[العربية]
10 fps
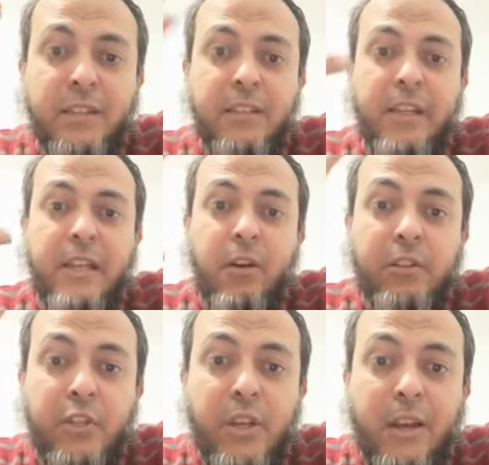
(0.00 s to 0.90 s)
الدينيه
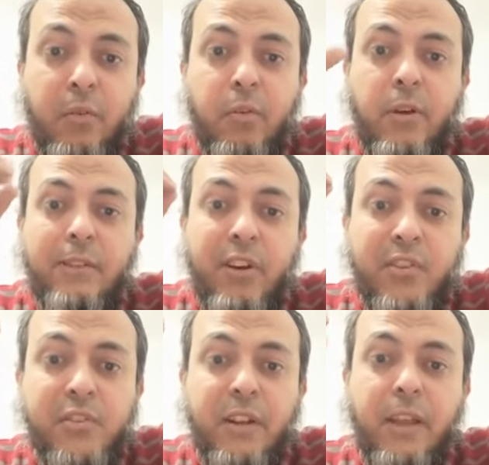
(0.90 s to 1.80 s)
والتنشئه على القران وعلى
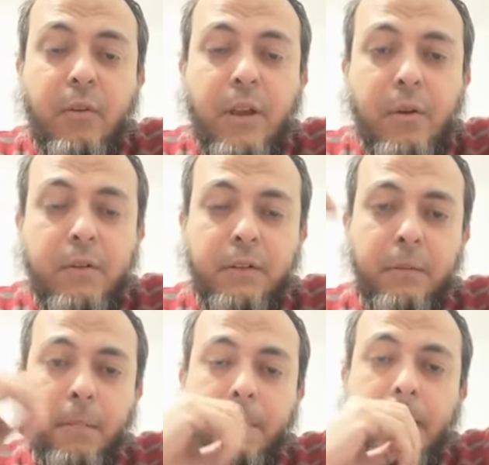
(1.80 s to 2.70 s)
الصلاه و و
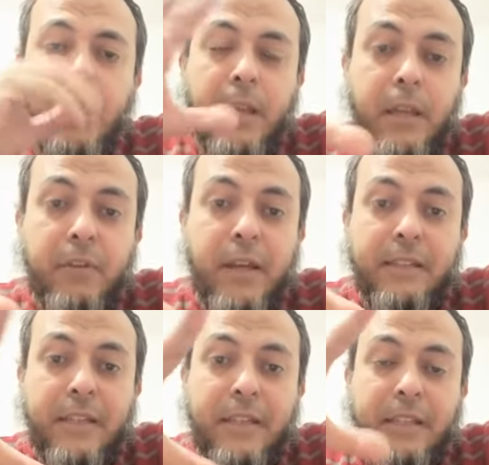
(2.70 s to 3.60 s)

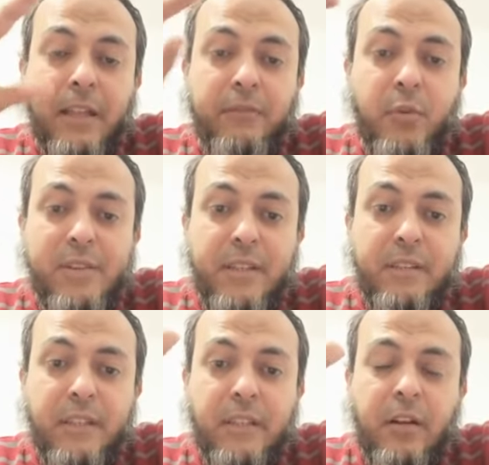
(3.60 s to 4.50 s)
فالضعف الوازع
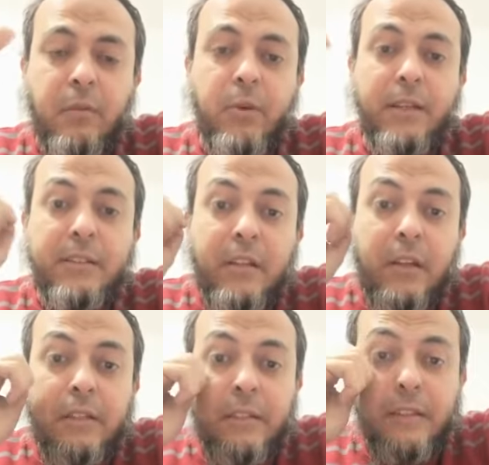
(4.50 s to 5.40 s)
الديني رقم واحد
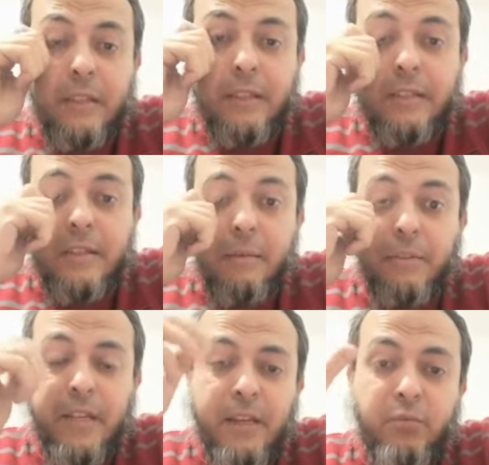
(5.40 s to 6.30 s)
السبب
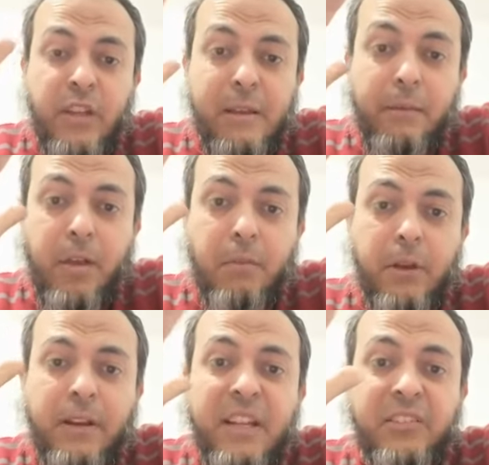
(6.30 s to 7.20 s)
الثاني وده السبب
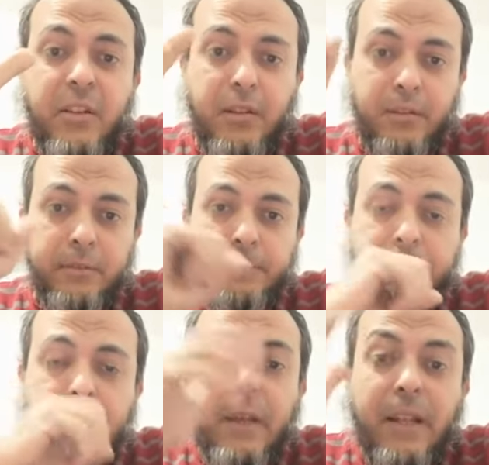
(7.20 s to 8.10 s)
الاكبر الاختلاط
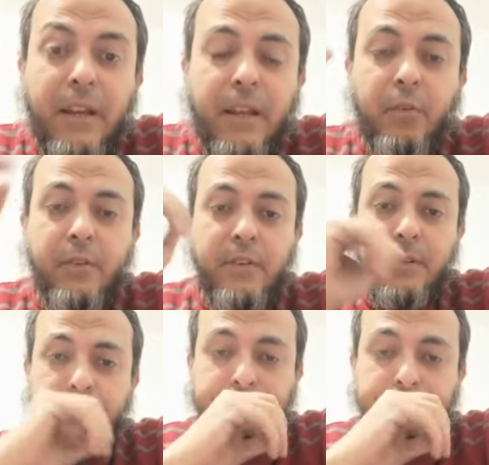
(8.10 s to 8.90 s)
بين الرجال والنساء